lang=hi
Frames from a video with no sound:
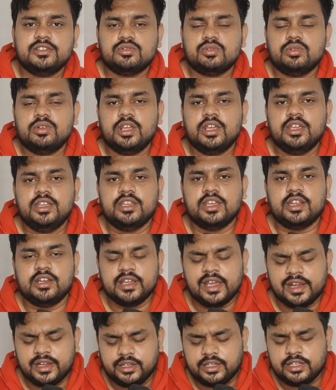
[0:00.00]
शो नहीं है
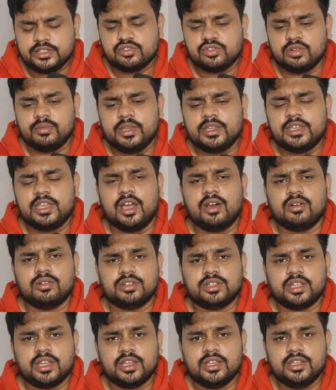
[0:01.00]
रियलिटी शो में क्या
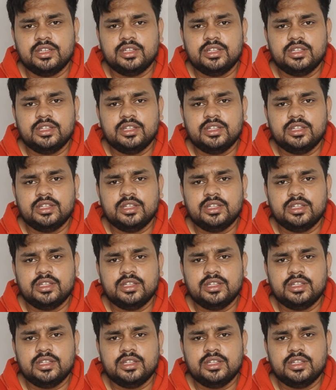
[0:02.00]
होता है